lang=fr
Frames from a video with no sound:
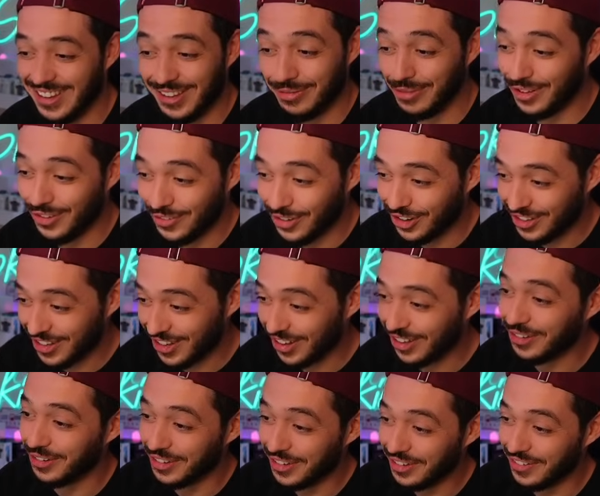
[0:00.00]
Switch Fox, alors
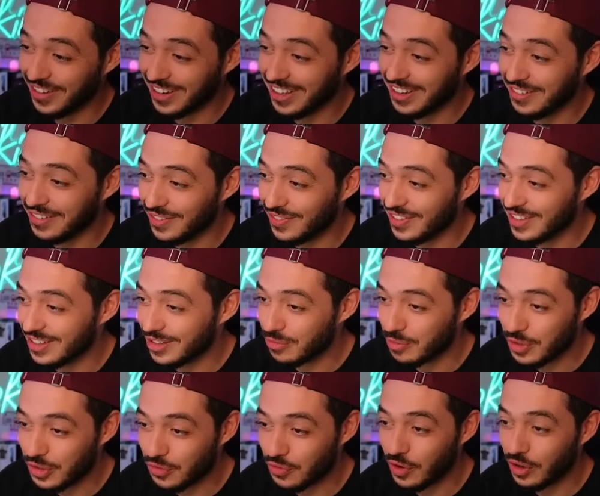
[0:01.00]
attendez, on va regarder vite fait des
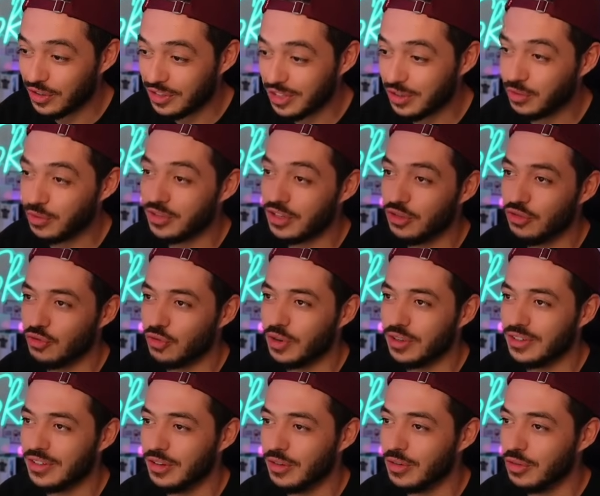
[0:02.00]
Switch Fox, qu'est-ce que c'est Je crois
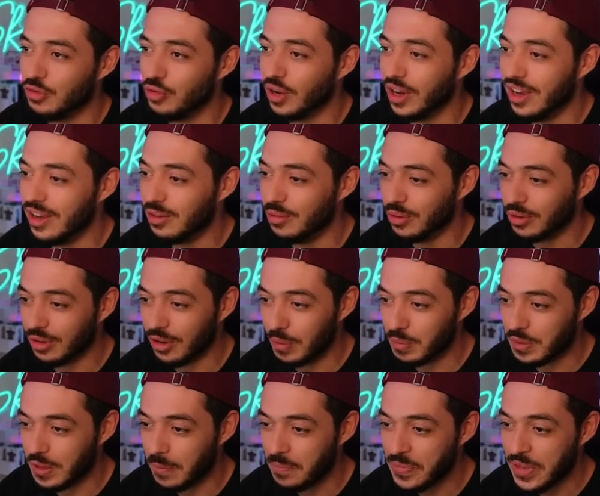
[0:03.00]
que c'est du raid ou un truc comme
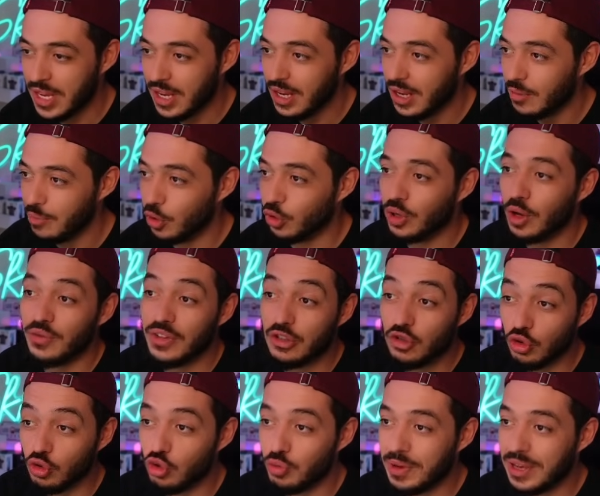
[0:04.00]
ça. Mais en tout cas, vous êtes
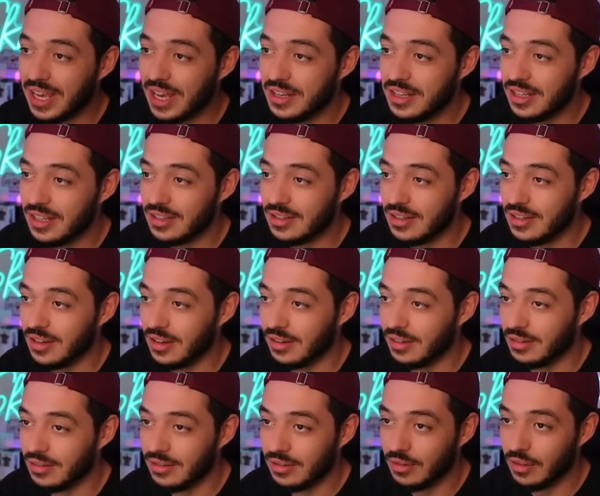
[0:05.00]
sur du mécanique ici, Un
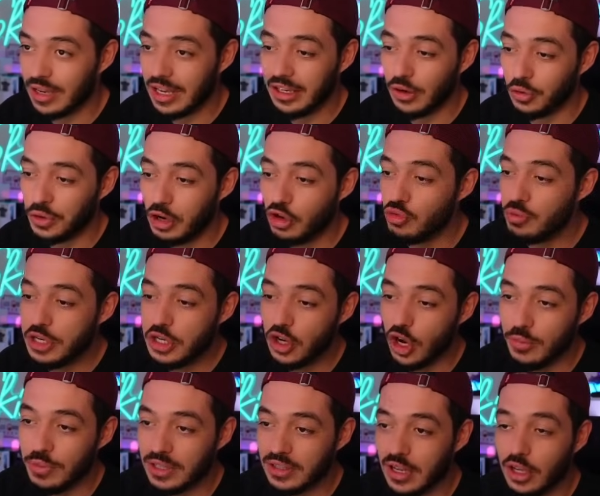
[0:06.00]
hein, cadre en
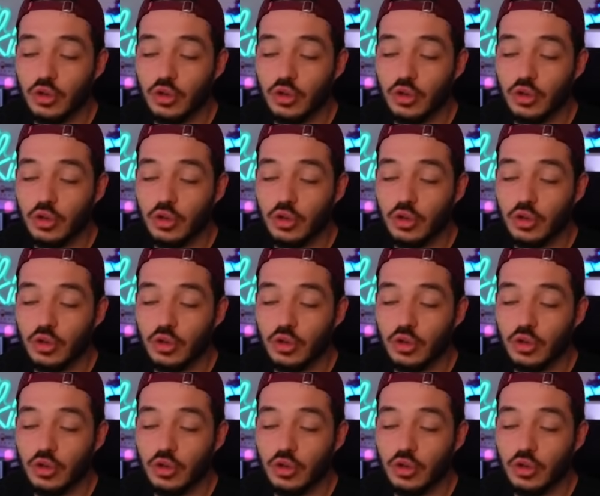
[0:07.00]
aluminium, etc.